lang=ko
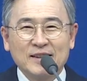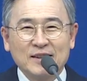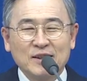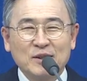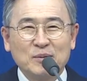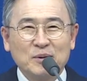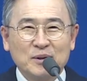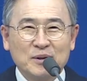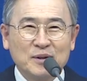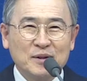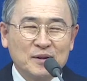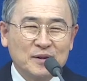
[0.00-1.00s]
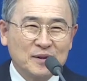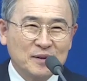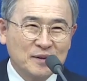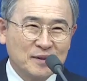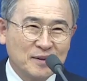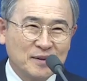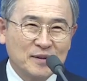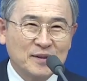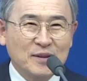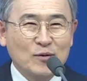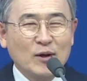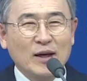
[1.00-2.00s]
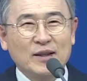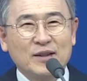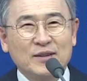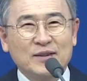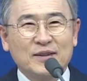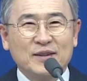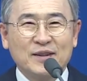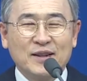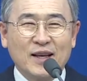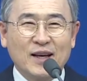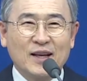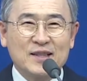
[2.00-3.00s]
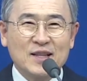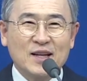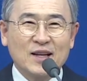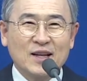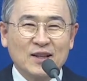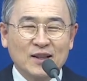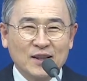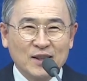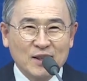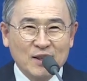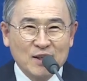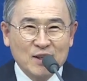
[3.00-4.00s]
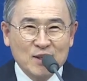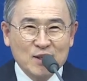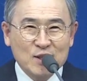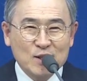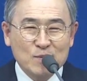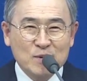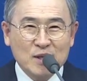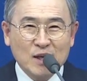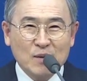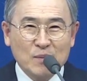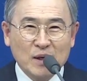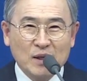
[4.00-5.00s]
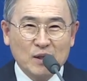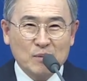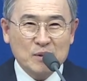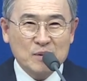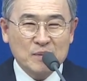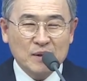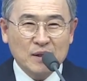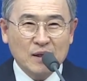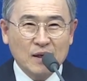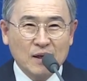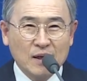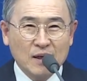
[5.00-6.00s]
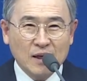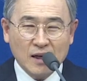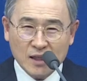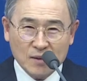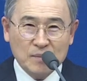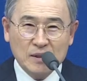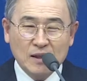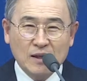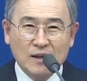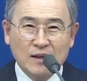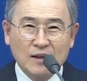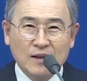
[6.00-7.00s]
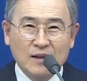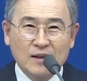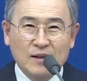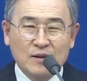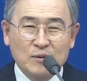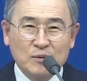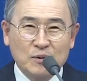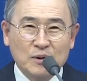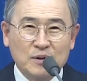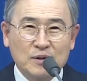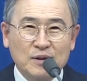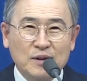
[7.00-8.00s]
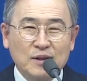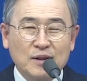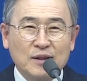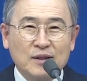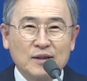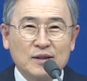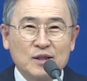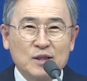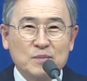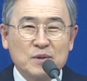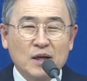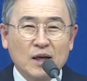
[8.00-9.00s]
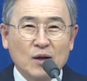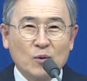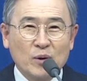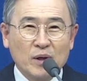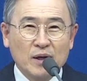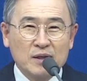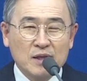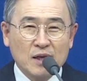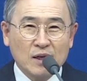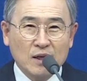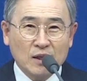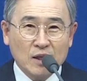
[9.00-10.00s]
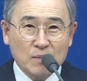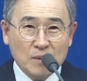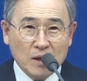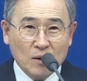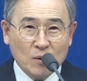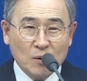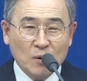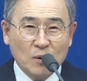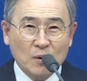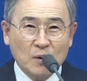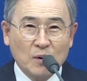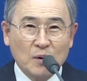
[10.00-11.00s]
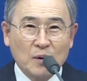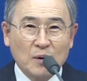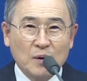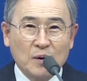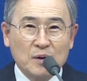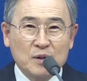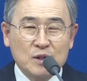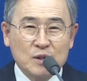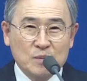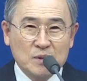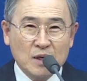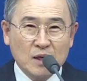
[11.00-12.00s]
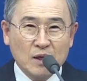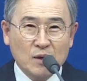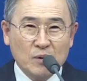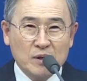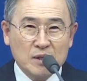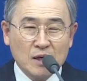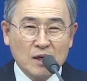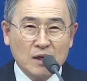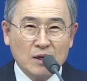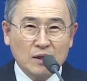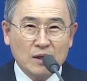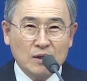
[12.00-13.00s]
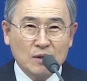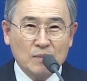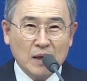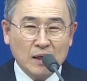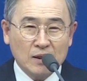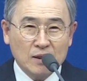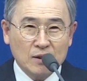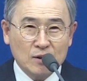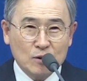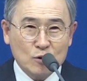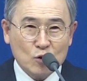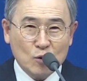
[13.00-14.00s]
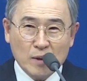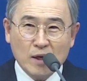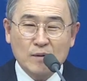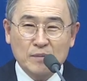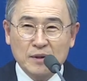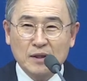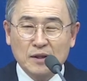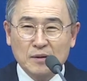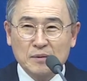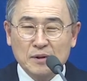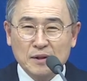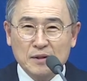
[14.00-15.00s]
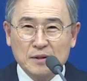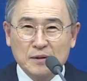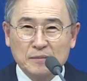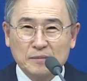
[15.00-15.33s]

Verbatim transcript: 여러분은 과연 내가 자랑할 게 십자가밖에 없습니까? 아닙니다. 우리는 십자가 외에 자랑할 게 많고 십자가 외에 자랑할 게 더 많기를 소망합니다. 여러분 사실